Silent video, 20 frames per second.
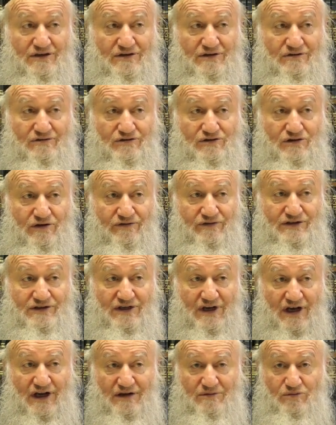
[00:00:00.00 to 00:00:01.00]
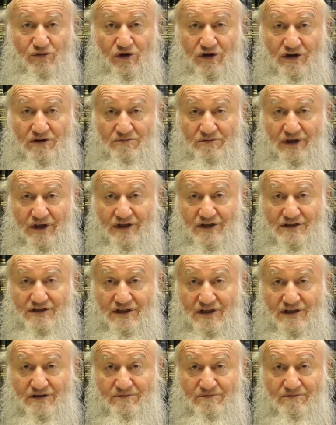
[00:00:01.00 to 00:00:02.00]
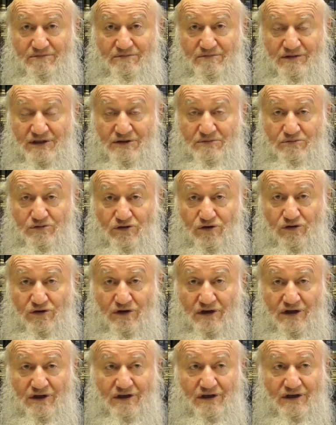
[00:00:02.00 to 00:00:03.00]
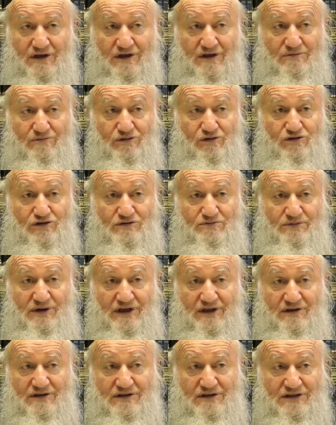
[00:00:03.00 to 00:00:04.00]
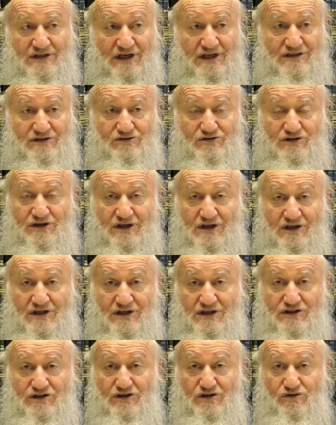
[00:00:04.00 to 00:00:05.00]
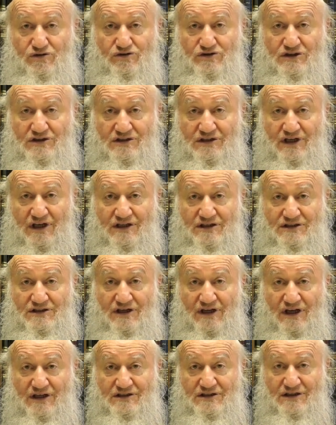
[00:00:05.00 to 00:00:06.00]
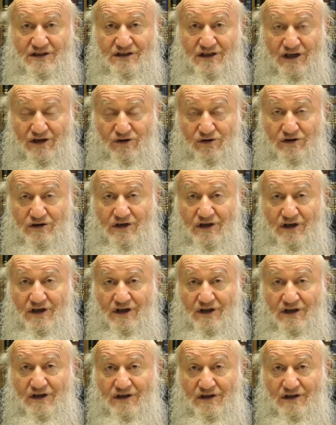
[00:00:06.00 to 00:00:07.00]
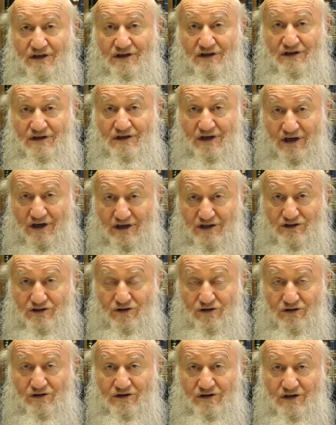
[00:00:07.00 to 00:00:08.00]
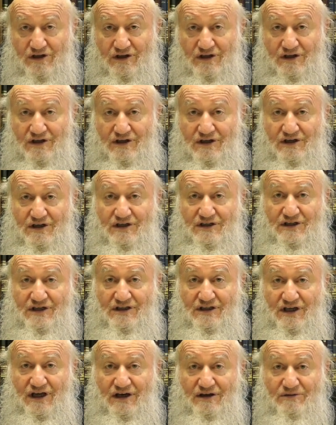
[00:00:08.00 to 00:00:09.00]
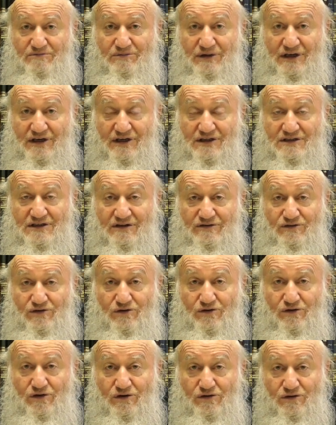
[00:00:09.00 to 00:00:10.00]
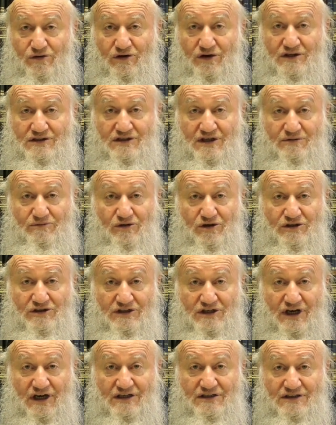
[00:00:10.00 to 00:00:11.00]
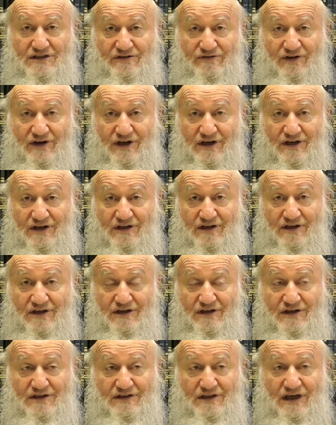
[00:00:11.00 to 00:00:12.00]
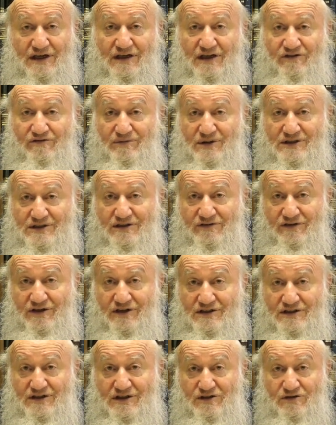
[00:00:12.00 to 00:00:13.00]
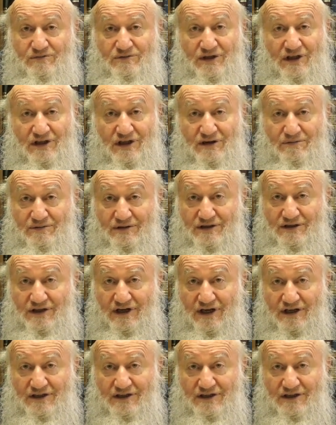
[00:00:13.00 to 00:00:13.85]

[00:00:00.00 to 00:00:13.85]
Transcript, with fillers: Э, что в Израиле более-менее с этим неплохо. Плюс сейчас уже еще лучше стало железные дороги. Хорошо. И тогда поездка в другой город займет час-два. Так я в Москве жил, у меня не было